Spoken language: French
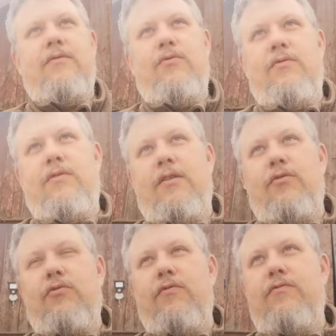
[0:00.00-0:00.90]
d'un
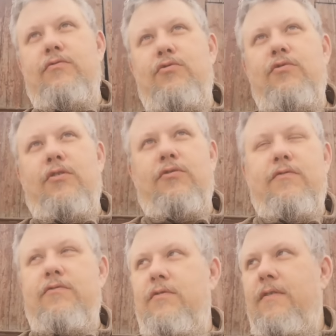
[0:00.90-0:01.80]
d'entre vous, d'une
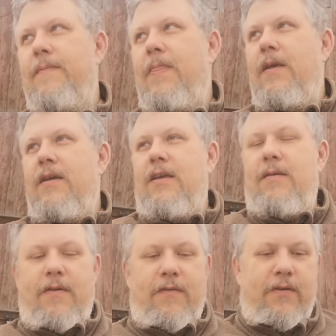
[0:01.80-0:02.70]
d'entre vous,
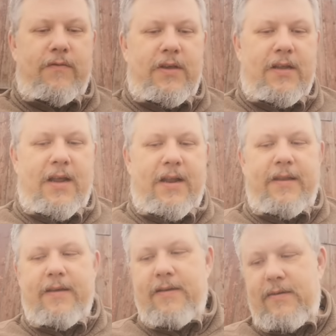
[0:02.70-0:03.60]
qui m'avait envoyé de la
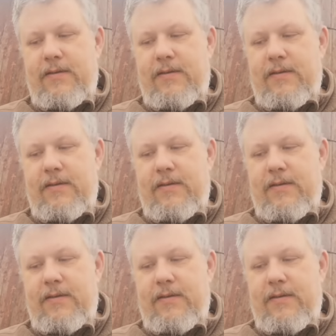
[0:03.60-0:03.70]
laine